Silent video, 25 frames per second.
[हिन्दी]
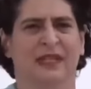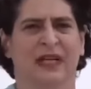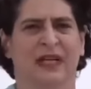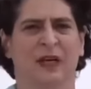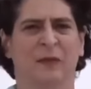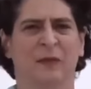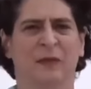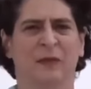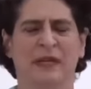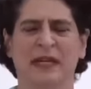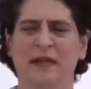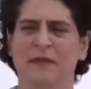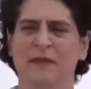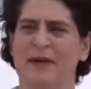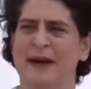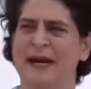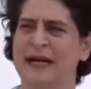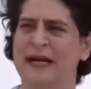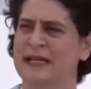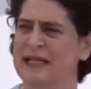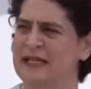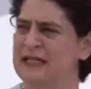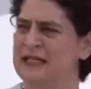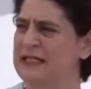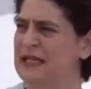अपनी वहां
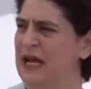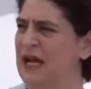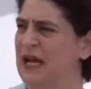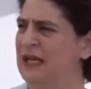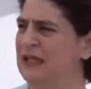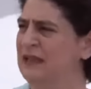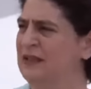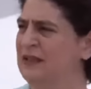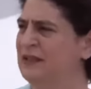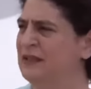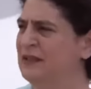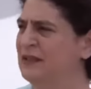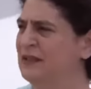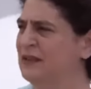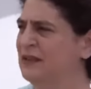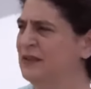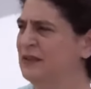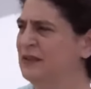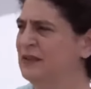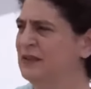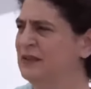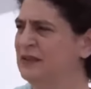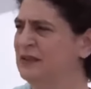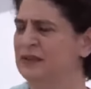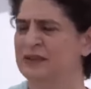के
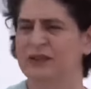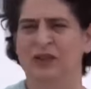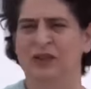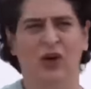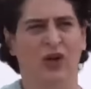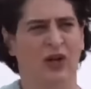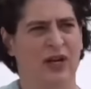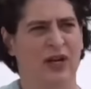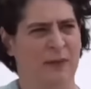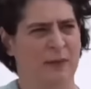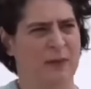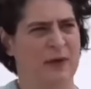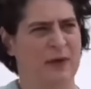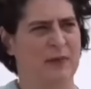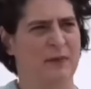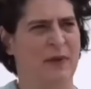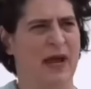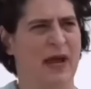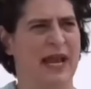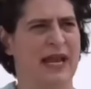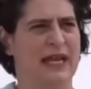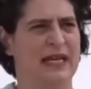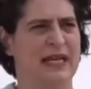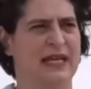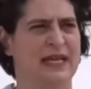साथ और अपने
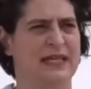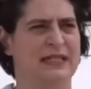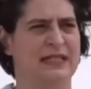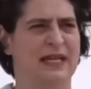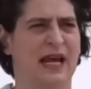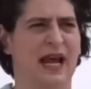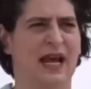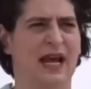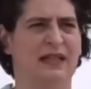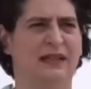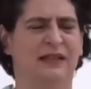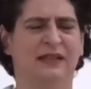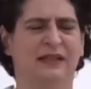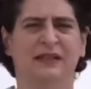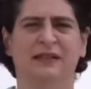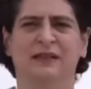भाई के साथ